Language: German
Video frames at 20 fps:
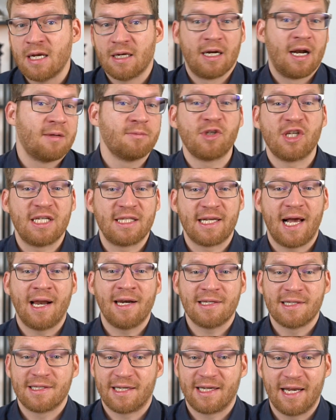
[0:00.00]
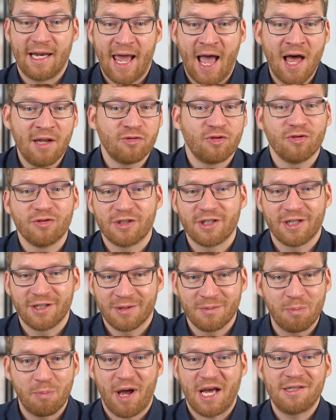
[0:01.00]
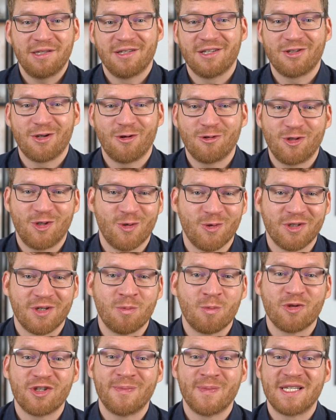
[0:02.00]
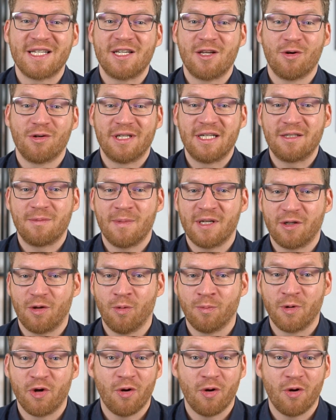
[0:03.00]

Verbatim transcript: dann haben sie jetzt alles gelernt und dann passt das auch so und dann muss man sich auch nicht mehr drum